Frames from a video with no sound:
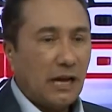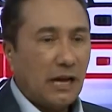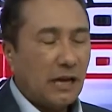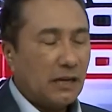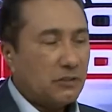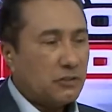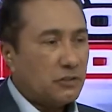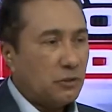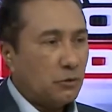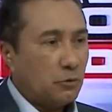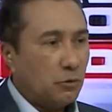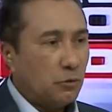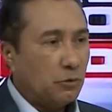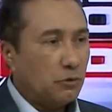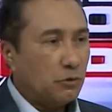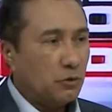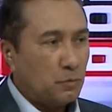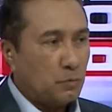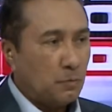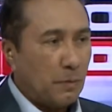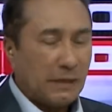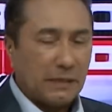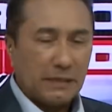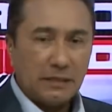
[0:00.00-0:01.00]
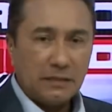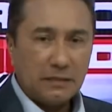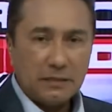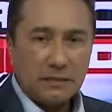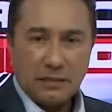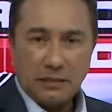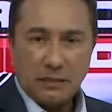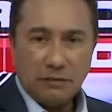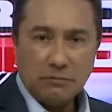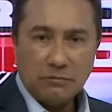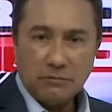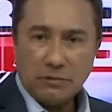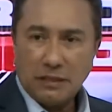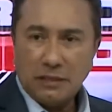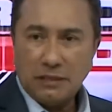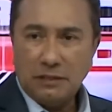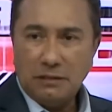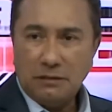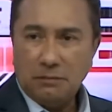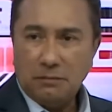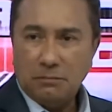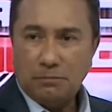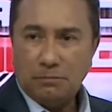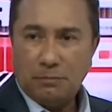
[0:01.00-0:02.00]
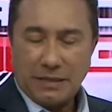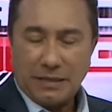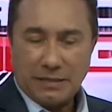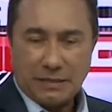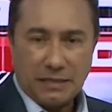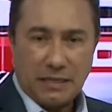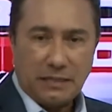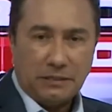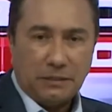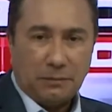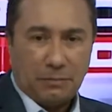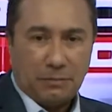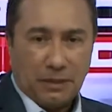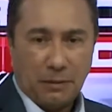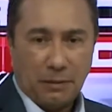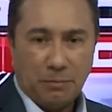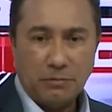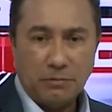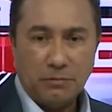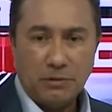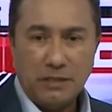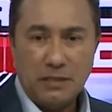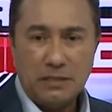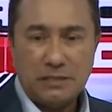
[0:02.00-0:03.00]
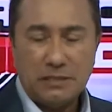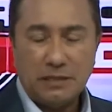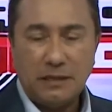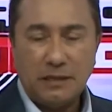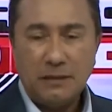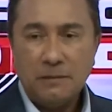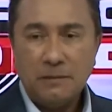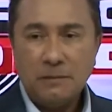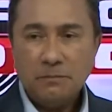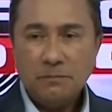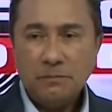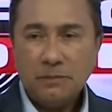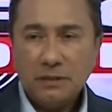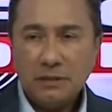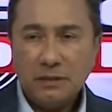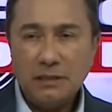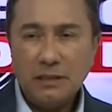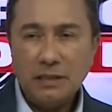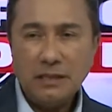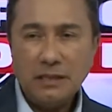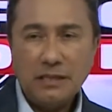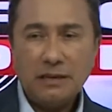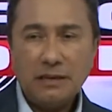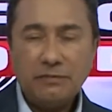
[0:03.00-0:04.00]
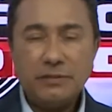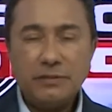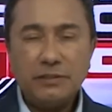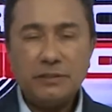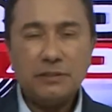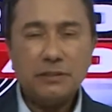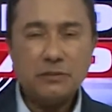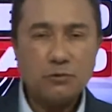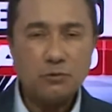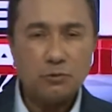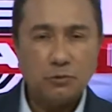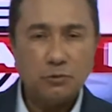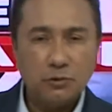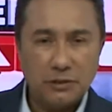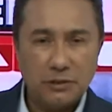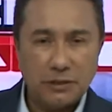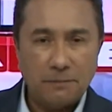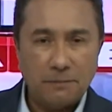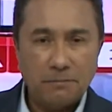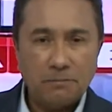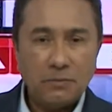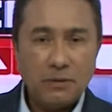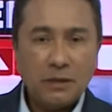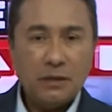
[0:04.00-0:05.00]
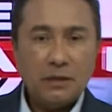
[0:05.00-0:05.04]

Já que, segundo os parentes, ele não tem passagem pela polícia e nem é ficha suja.